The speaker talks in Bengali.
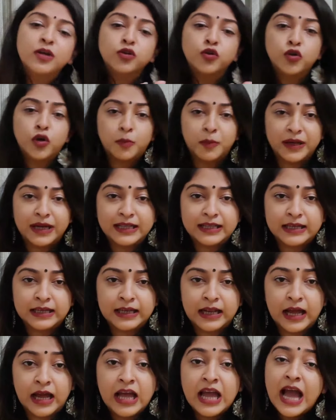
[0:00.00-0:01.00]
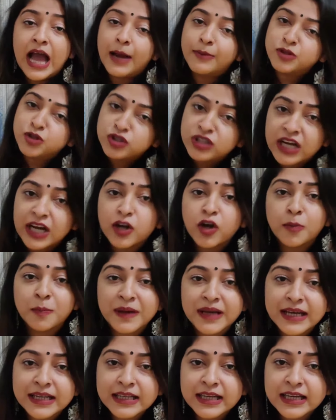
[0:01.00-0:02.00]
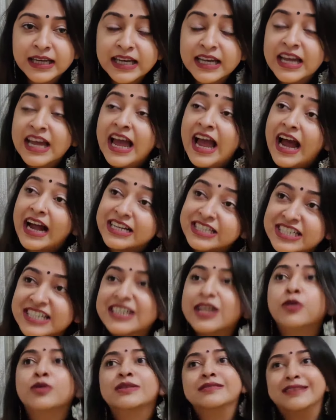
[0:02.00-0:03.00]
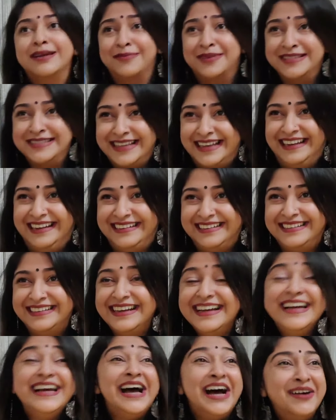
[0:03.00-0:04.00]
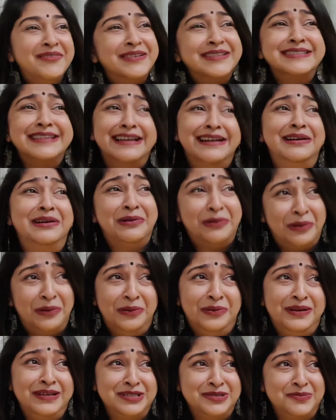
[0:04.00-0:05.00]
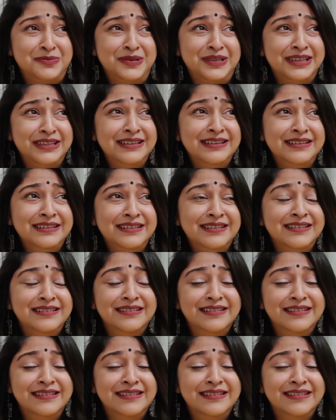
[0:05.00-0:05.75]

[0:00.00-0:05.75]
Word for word: আমি হয়তো অপেক্ষায় থাকি না আমি যদি কারো অপেক্ষায় থাকি আর সেটা হইতেছে আমার স্যালারি আমার স্যালারি কখন আসবে